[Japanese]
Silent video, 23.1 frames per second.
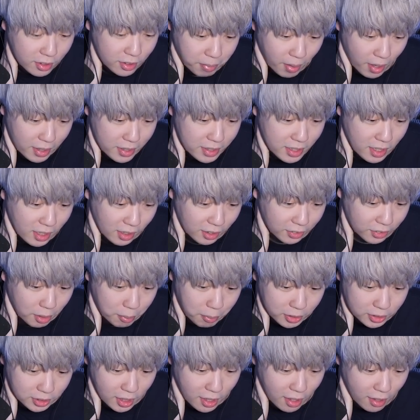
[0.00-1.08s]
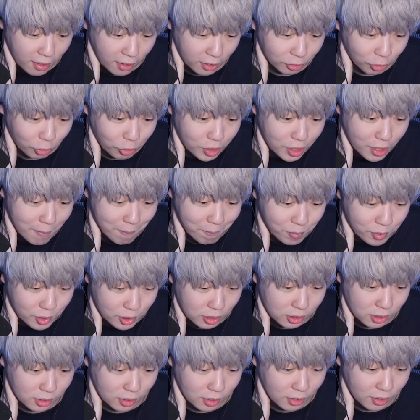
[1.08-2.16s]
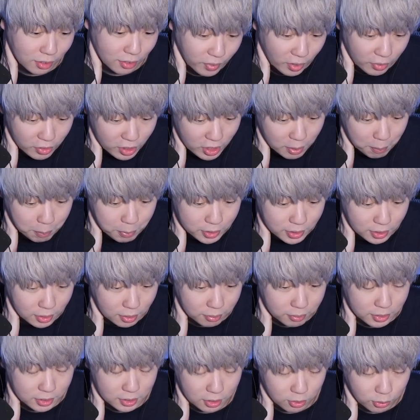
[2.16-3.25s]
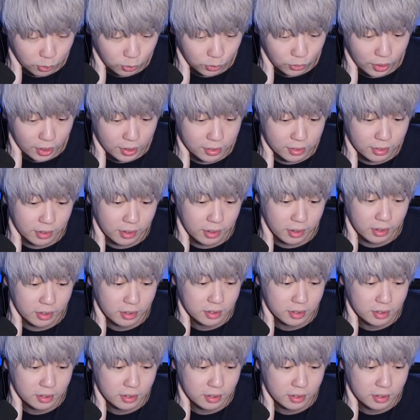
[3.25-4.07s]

バリアが出ませんあとフィリップスフィリップスは多分使うことないんで